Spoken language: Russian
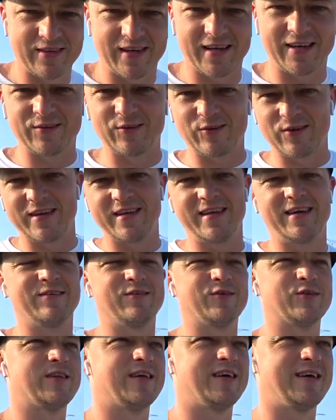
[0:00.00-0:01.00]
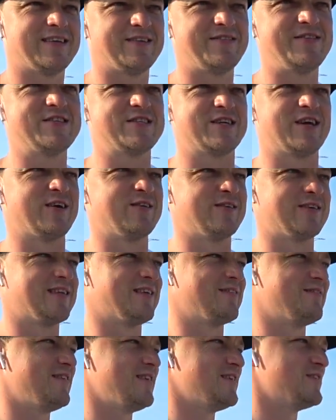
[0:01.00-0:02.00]
на которые я вот отвечаю в
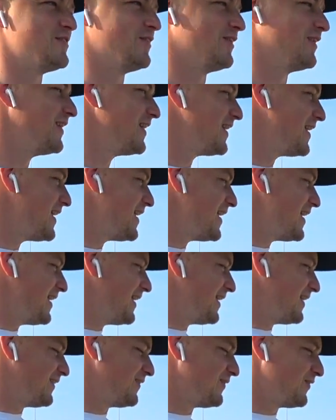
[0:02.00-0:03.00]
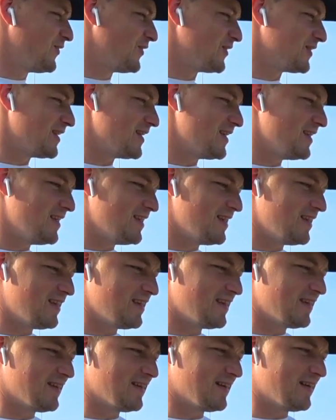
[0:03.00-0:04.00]
этом видео. Вот,
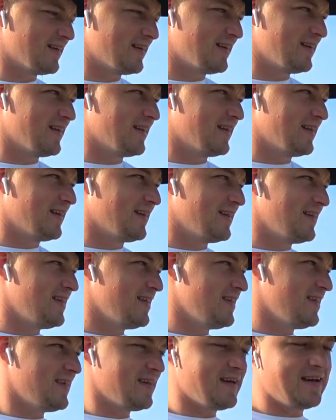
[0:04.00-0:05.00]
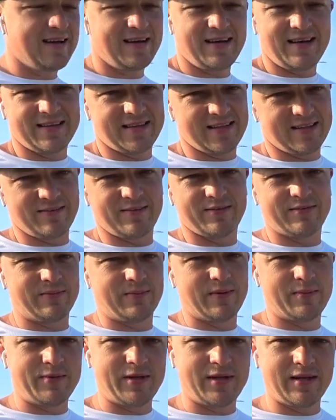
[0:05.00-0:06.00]
и я от этого
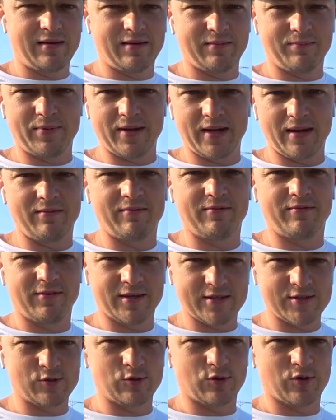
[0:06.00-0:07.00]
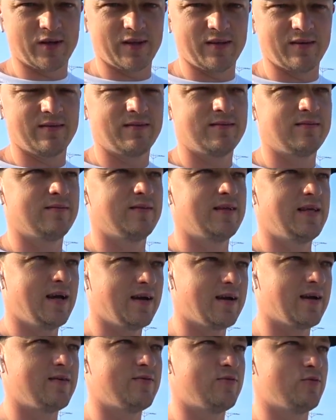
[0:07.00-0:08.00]
автомобиля прям в восторге. Я
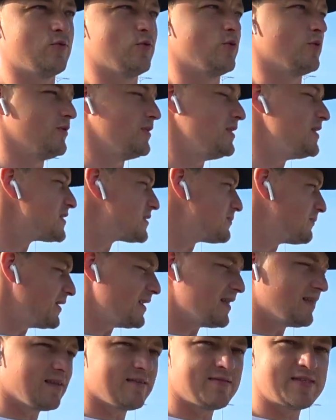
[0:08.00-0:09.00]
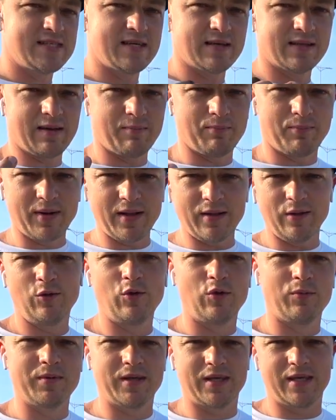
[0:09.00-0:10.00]
кайфую. Несмотря на все там
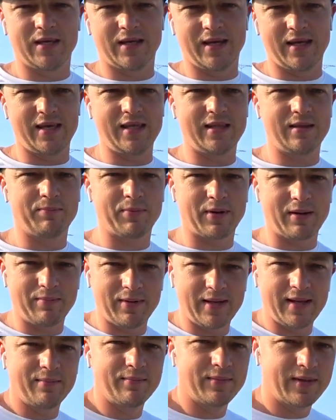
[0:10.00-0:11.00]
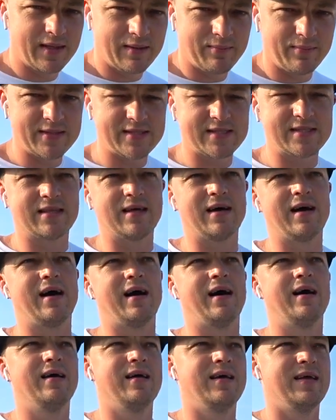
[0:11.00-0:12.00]
поломки, какие-то проблемные места,